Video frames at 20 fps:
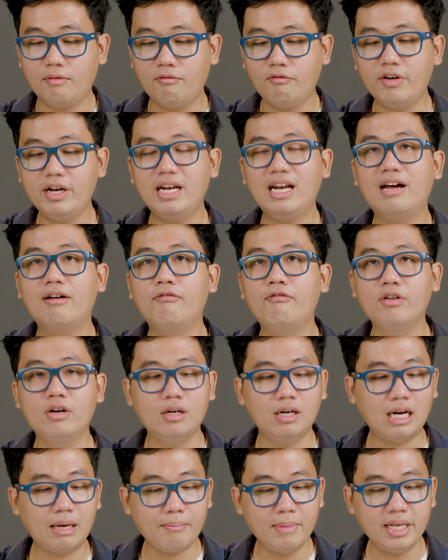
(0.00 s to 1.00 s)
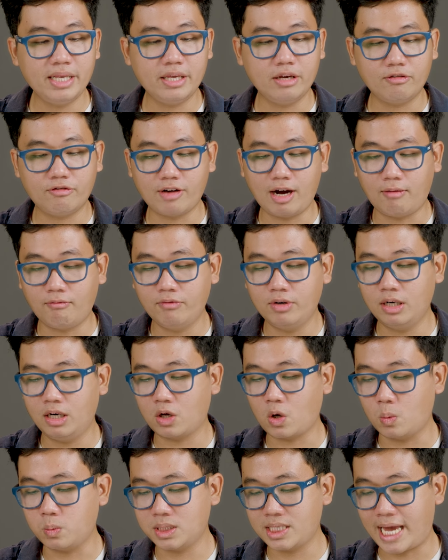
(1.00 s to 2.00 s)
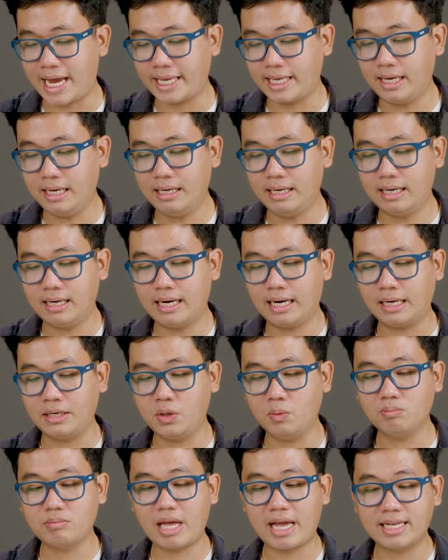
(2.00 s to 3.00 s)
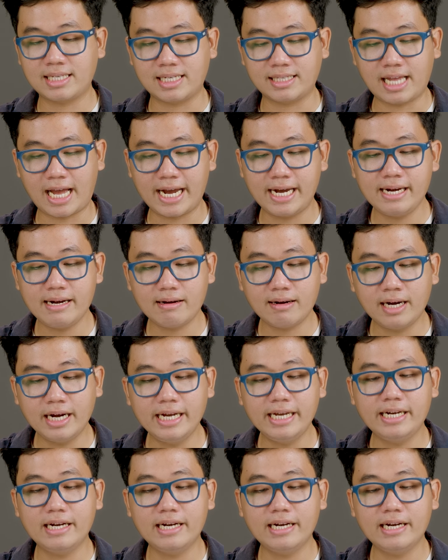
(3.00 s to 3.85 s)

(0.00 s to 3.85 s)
Vì là vừa là pin dự phòng vừa là cục sạc cho nên rằng chúng ta sẽ thấy nó khi